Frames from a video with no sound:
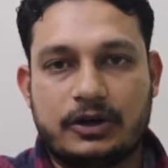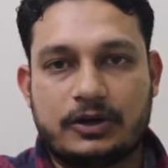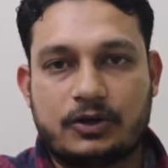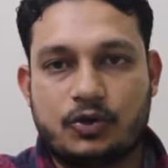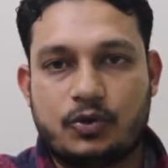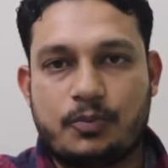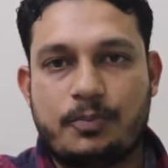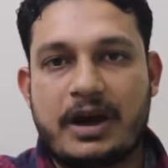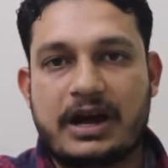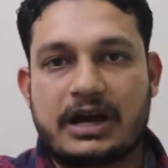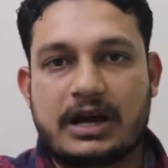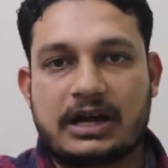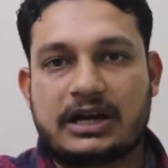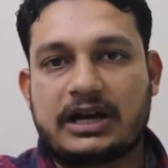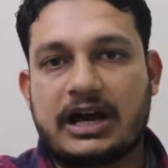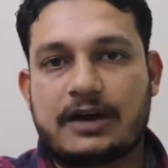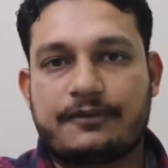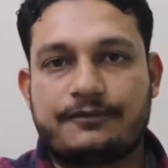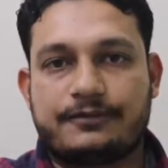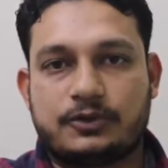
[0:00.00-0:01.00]
একটু বাঁকা
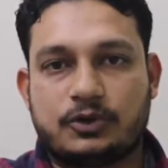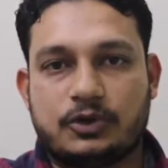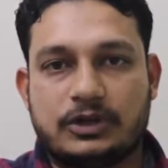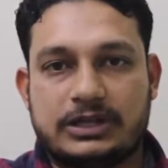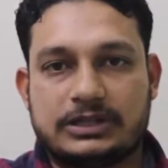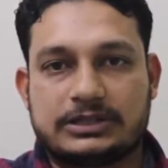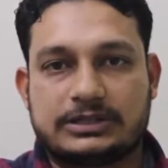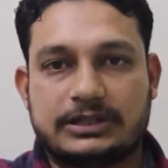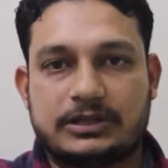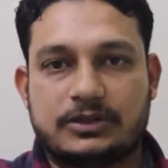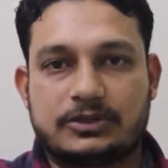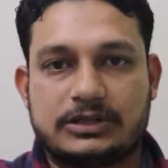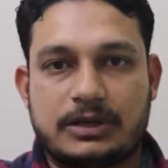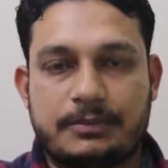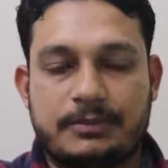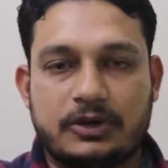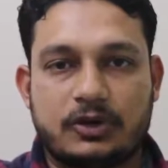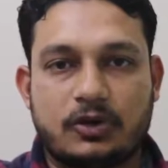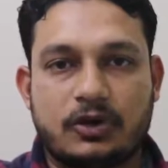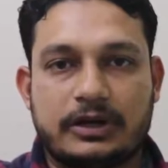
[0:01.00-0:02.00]
কার্ভ চলে আসছিল যে
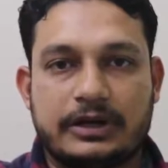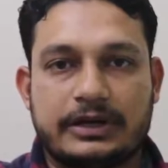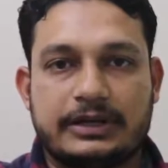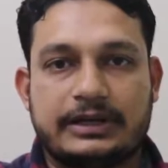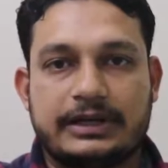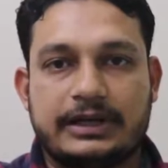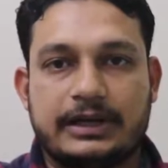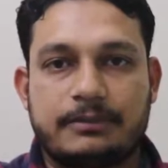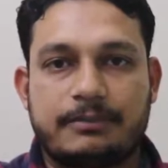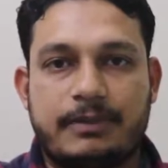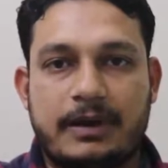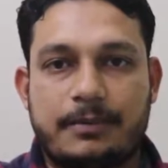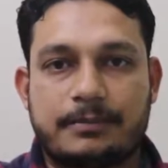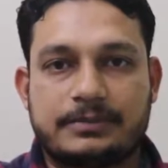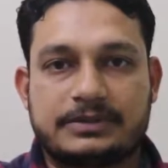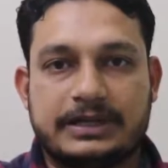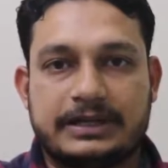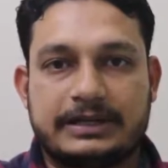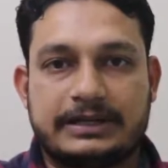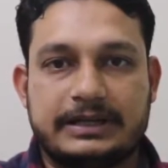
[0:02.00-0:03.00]
আমি অলরেডি বাম
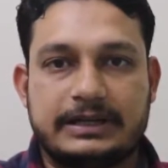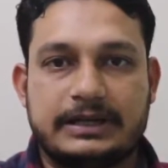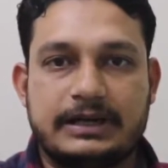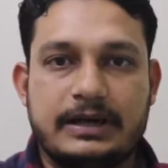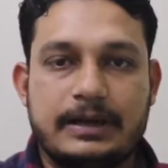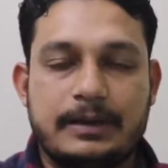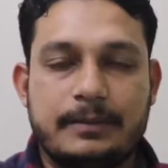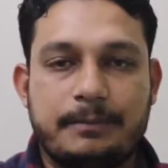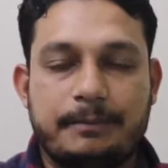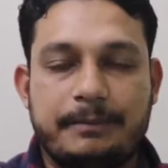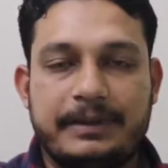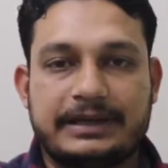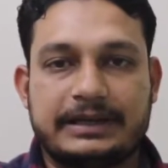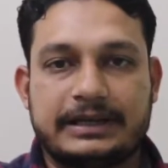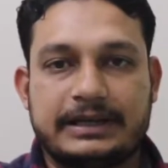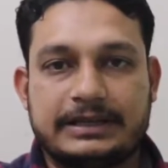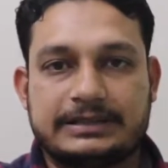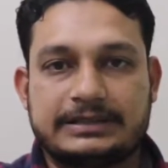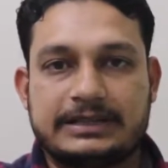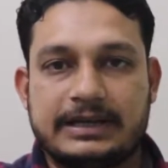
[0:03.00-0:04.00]
সাইডে
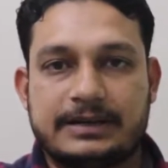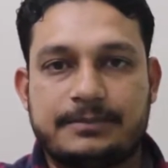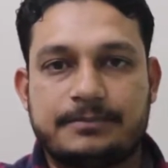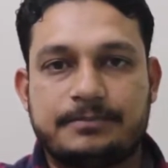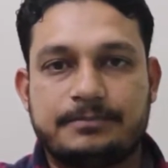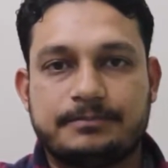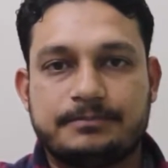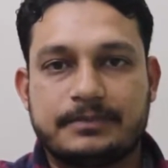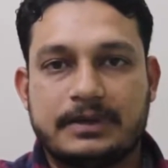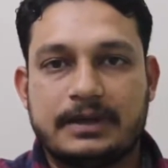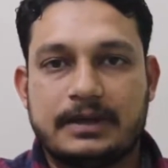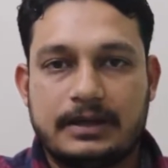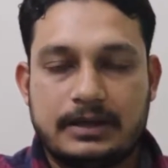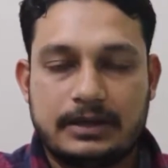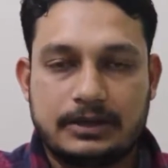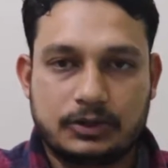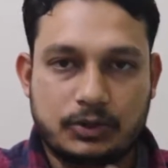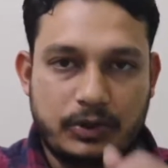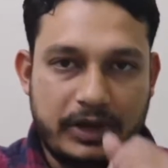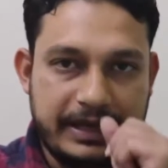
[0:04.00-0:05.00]
বেঁকে গেছিলাম
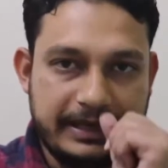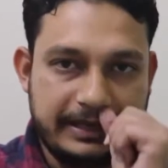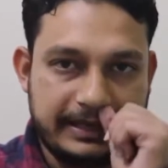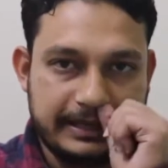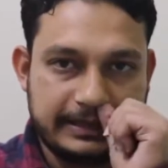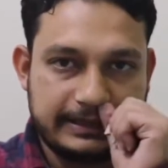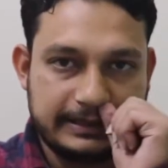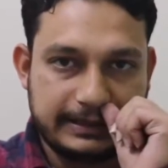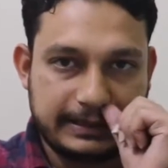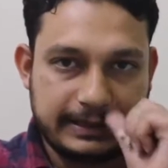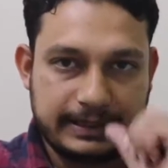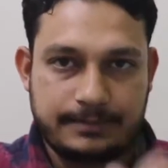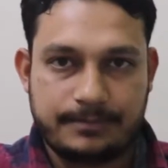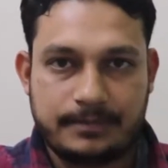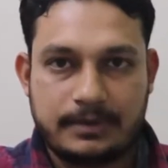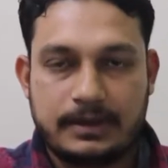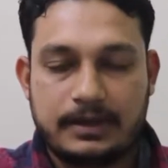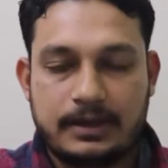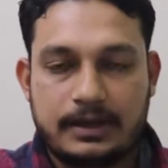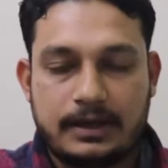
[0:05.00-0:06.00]
তো এই ক্ষেত্রে
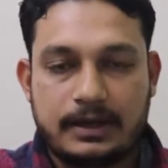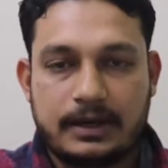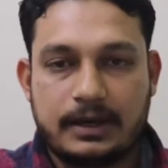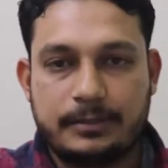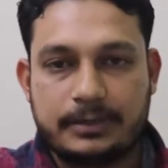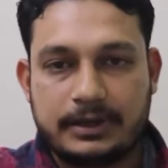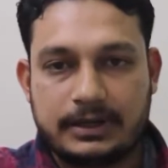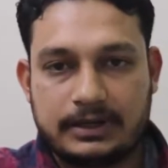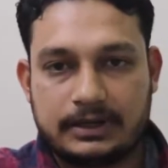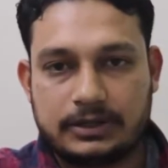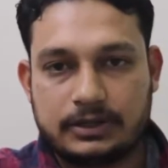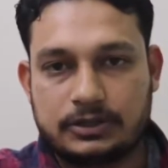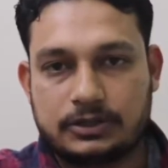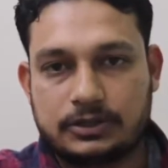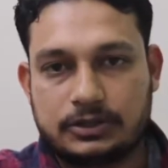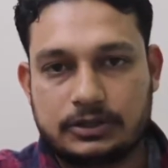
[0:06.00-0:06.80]
আমার